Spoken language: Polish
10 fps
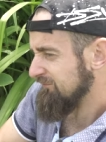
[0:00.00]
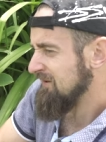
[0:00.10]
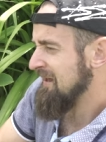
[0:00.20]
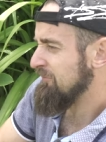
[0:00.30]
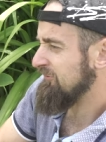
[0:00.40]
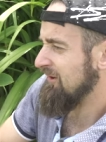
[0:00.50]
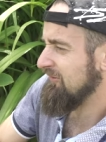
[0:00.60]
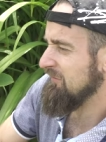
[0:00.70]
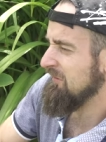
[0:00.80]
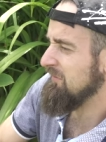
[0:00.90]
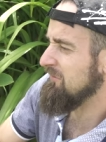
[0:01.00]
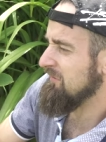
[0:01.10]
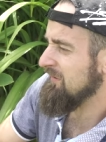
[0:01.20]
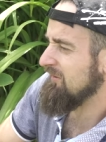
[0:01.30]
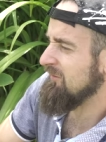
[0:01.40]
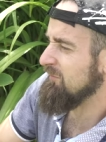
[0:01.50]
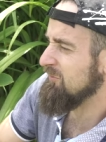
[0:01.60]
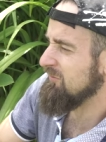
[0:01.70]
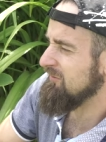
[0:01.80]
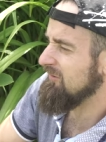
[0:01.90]
lepsza, żeby była bardziej
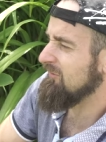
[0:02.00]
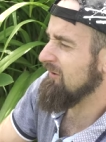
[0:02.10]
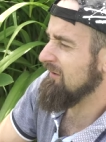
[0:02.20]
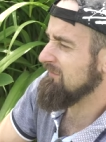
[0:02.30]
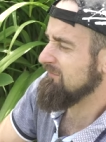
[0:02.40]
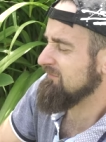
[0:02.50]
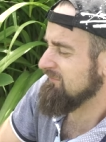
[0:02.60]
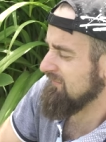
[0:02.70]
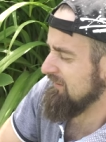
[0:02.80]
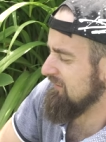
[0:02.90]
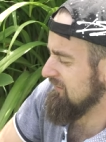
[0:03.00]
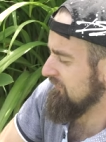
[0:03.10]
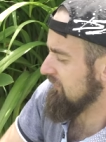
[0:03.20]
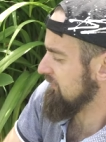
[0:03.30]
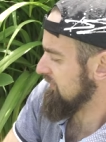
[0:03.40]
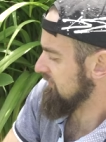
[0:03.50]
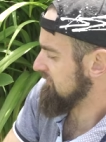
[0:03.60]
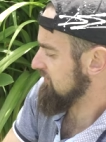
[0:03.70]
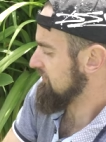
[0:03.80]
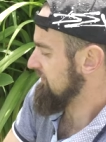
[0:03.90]
próchnicza, tak? Lepsze by
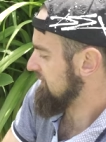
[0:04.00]
gdyby to była